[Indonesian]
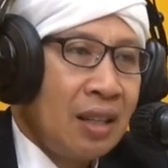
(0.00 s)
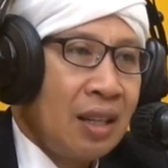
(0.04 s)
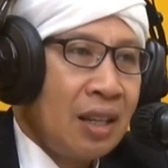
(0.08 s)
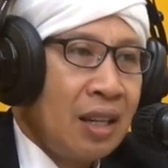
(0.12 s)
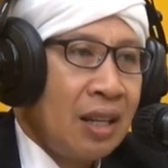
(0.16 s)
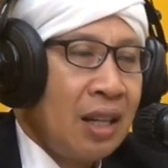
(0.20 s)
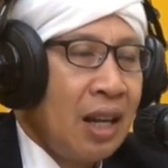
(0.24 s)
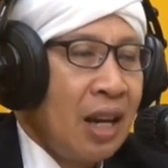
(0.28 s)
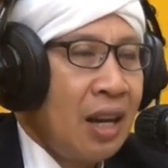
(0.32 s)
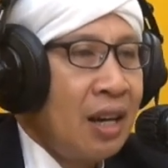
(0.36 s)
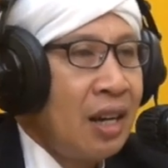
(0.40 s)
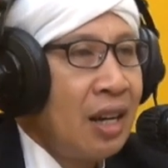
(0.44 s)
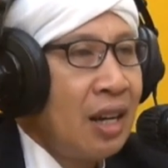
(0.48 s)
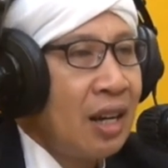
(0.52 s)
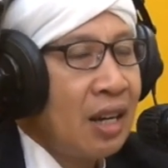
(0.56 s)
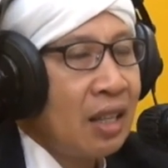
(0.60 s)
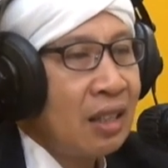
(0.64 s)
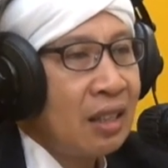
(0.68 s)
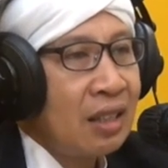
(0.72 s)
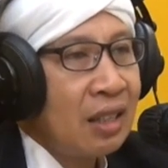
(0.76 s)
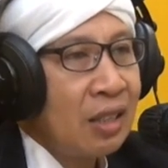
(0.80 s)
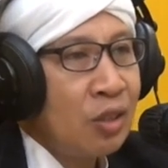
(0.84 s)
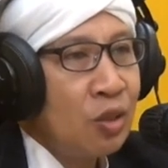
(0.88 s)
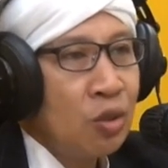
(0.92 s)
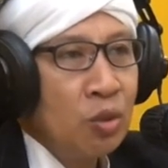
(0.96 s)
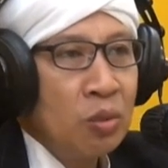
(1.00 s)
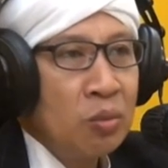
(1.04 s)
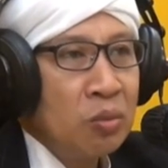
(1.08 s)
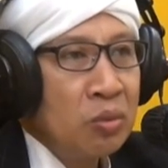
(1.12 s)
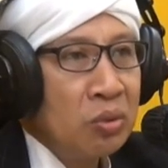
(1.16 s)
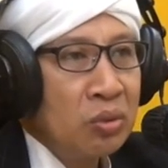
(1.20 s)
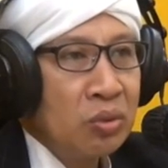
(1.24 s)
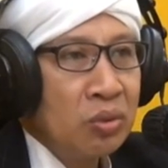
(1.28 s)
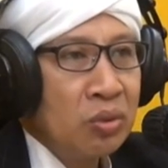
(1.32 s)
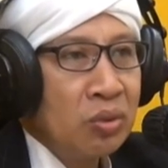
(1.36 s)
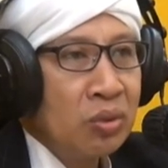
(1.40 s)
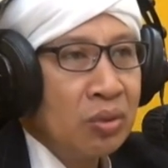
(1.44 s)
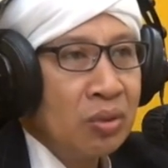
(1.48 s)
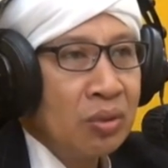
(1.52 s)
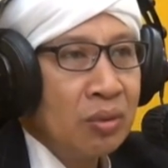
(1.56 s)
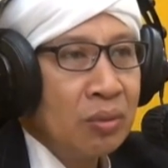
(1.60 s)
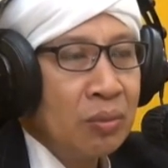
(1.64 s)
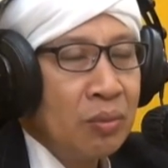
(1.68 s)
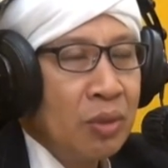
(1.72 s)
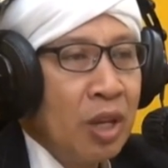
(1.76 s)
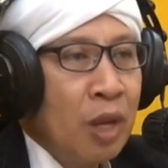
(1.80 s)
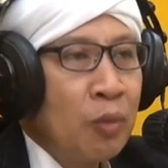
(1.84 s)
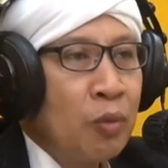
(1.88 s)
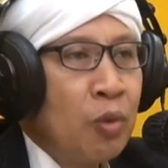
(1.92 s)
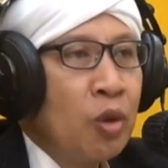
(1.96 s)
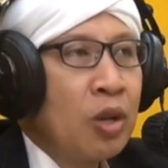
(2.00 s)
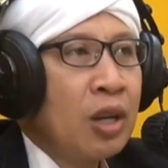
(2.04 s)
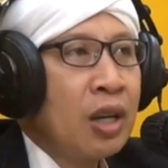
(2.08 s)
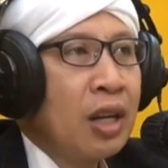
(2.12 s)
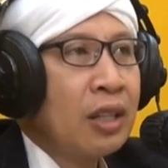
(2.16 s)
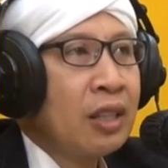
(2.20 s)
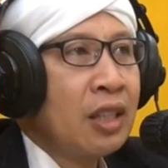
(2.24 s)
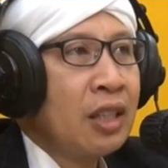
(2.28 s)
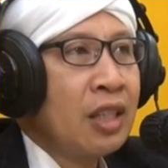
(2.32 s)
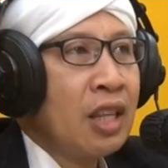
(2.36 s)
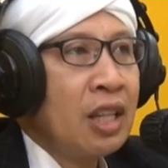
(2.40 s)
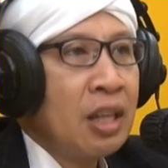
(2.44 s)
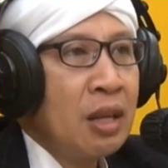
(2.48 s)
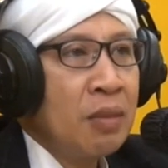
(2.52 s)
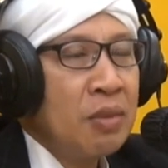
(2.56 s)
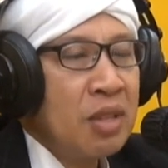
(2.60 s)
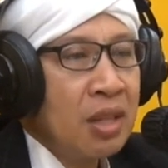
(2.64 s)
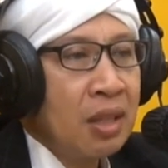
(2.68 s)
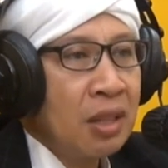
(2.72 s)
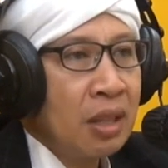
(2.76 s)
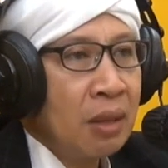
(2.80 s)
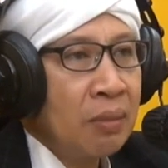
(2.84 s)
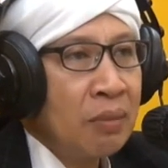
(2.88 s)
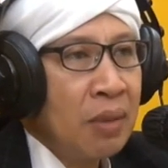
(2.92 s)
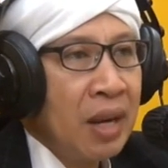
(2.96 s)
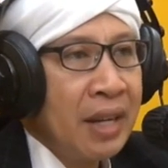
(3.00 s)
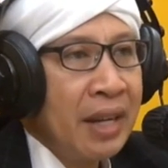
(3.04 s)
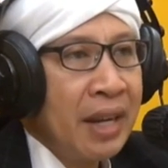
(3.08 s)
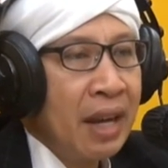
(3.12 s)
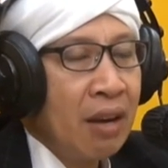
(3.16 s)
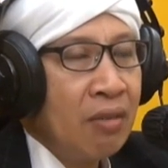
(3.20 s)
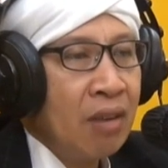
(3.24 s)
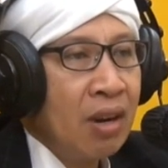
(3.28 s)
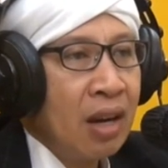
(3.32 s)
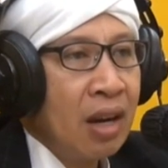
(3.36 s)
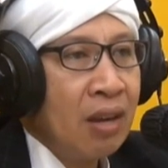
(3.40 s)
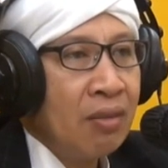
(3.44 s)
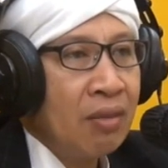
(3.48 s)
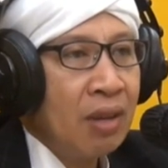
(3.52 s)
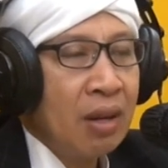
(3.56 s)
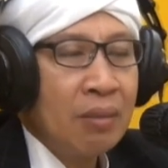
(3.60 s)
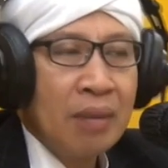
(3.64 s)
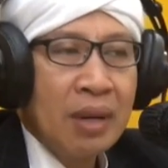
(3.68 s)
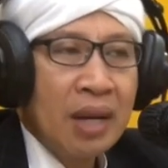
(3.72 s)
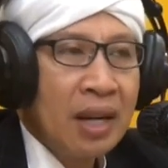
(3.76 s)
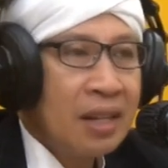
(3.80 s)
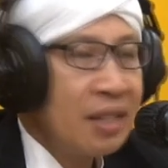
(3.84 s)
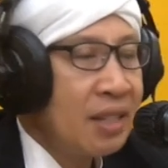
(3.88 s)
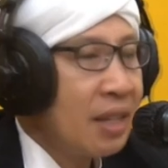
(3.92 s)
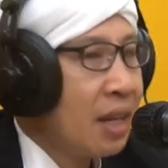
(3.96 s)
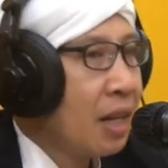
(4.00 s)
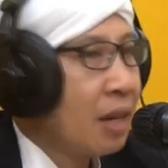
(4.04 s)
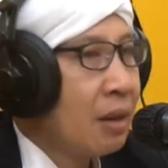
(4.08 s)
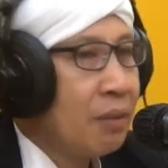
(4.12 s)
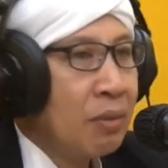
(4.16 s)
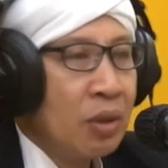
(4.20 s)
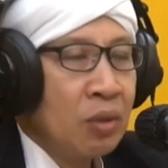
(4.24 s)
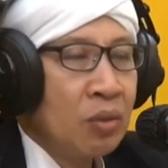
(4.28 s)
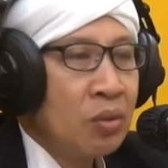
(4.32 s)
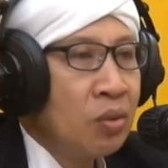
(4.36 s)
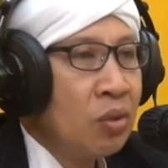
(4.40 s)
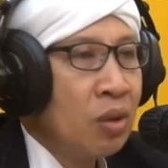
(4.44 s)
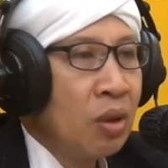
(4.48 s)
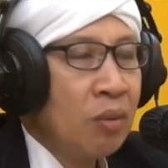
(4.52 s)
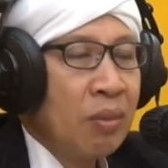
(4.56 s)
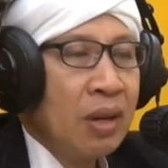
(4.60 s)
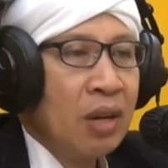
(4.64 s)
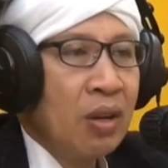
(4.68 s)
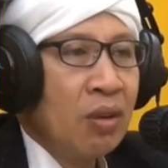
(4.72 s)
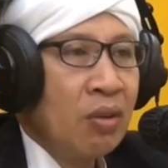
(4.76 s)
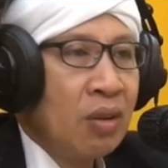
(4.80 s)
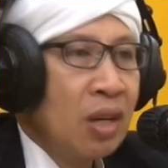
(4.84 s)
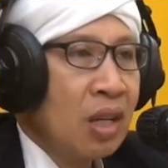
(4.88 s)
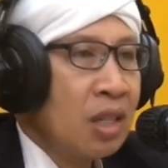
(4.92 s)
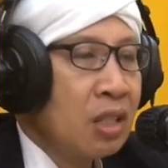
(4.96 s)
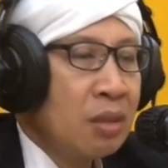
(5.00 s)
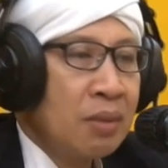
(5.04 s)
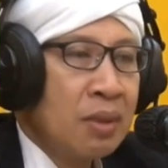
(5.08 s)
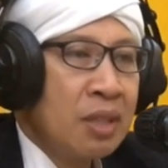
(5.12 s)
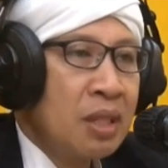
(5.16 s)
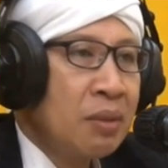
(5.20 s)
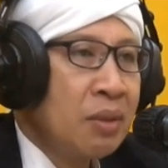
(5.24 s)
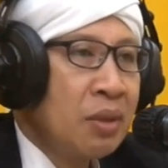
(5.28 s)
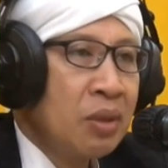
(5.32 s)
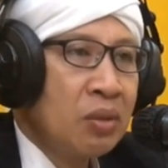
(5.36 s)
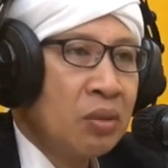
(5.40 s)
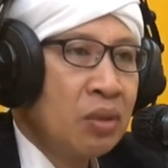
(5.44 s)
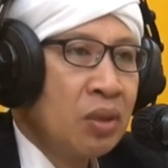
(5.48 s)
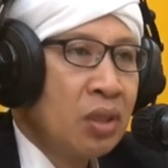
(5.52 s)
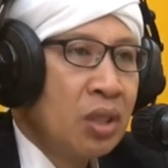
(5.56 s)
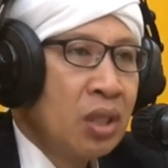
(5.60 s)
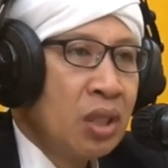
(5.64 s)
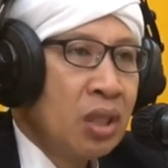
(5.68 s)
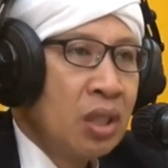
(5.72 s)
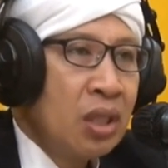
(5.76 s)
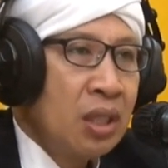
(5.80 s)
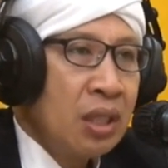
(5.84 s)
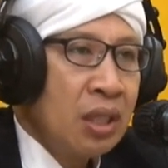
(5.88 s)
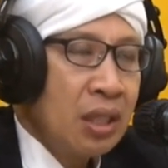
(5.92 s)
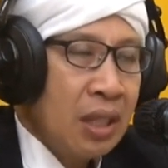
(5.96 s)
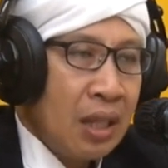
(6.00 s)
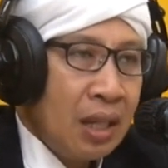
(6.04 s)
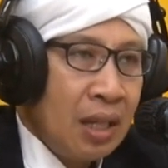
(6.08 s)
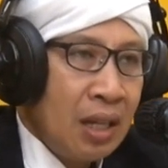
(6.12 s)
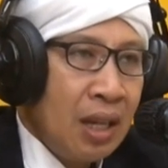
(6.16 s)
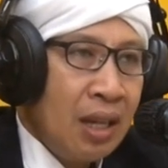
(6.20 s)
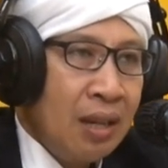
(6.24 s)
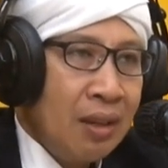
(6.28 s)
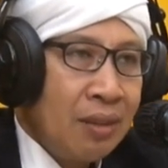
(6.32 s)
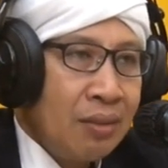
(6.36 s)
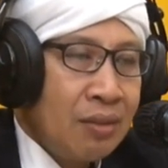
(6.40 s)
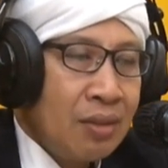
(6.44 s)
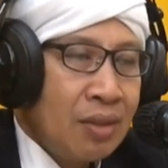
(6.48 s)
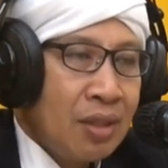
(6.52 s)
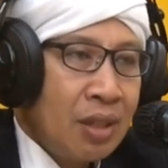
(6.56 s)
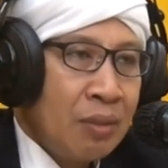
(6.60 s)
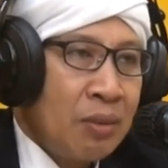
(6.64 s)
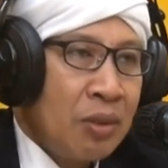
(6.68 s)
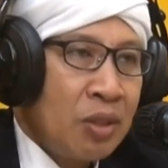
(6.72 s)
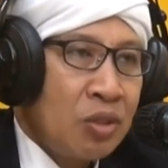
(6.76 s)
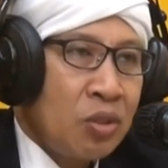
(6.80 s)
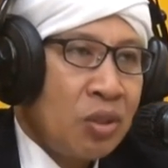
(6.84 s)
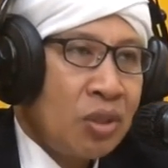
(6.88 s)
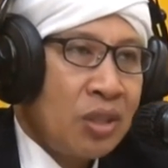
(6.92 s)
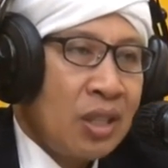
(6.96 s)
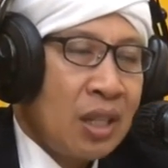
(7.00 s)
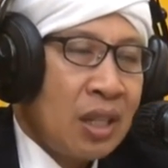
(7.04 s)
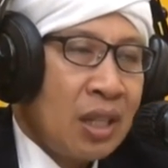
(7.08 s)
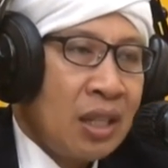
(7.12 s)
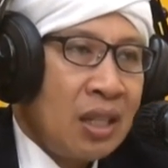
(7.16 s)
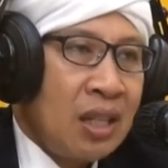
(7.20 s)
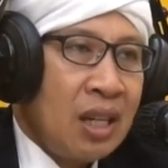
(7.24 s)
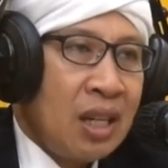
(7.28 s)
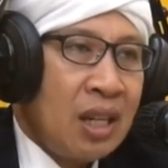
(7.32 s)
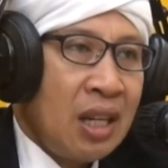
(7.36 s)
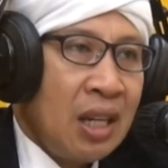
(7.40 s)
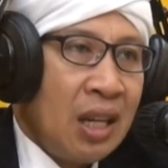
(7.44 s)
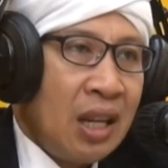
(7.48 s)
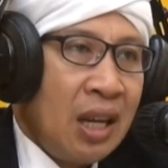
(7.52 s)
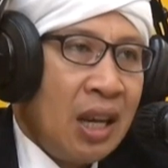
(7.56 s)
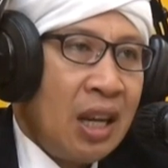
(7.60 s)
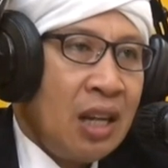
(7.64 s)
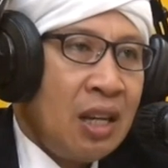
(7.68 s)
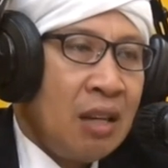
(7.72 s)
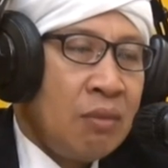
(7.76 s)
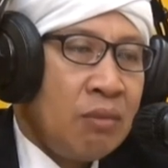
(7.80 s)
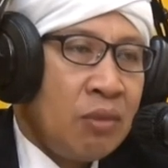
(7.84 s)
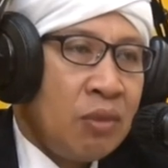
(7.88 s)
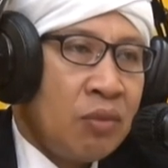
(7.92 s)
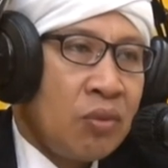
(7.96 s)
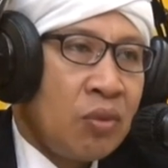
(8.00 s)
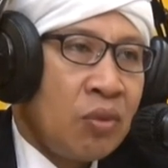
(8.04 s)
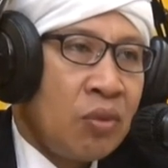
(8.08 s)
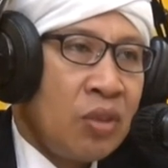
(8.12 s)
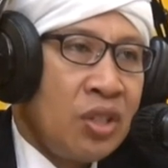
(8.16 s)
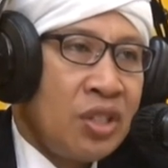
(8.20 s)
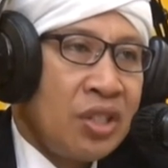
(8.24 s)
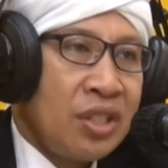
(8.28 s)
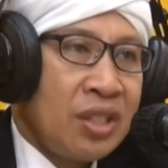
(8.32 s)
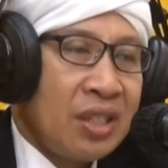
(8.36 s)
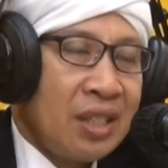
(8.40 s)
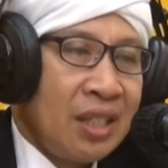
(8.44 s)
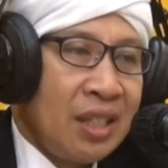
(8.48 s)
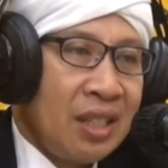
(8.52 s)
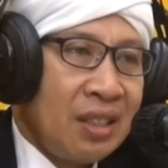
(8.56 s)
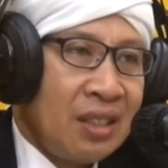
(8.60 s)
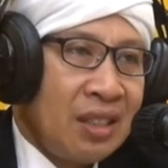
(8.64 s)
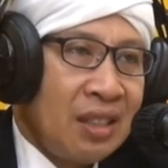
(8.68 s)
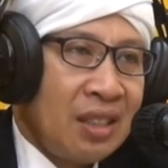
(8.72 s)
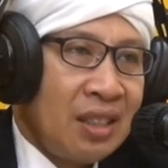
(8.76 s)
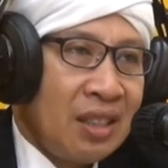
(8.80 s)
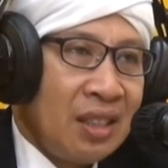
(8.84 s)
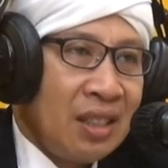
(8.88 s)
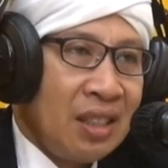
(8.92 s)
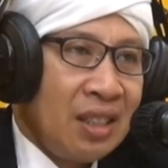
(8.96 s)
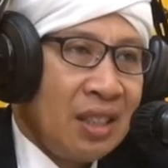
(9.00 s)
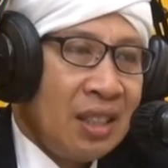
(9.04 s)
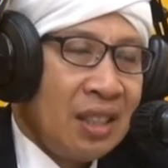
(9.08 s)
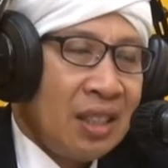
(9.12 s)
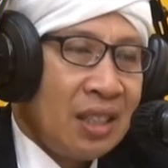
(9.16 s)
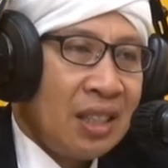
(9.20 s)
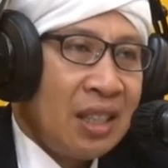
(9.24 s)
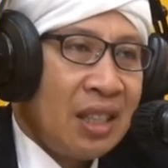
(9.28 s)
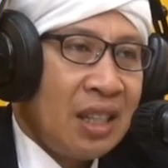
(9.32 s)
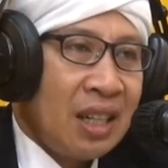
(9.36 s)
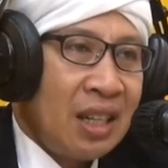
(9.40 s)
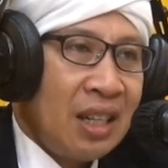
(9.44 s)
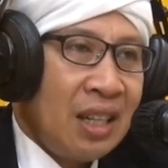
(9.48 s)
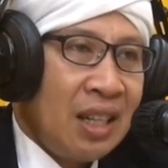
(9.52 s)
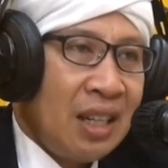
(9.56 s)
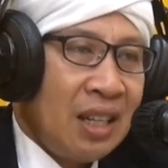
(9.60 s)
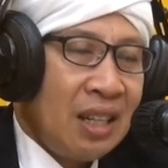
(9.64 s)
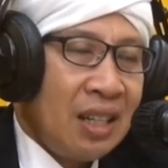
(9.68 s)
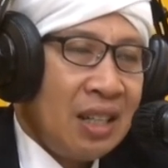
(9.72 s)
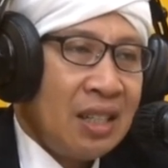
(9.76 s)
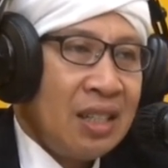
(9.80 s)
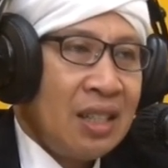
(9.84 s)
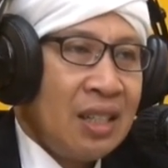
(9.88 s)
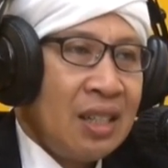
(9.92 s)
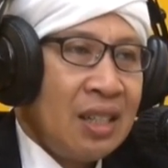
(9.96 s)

karena Anda akan terjerumus. Biarpun katanya dia bisa terbang di awang-awang, maka jangan berguru kepada orang semacam itu. Karena termasuk syaratnya adalah alim bifuru syariati. Karena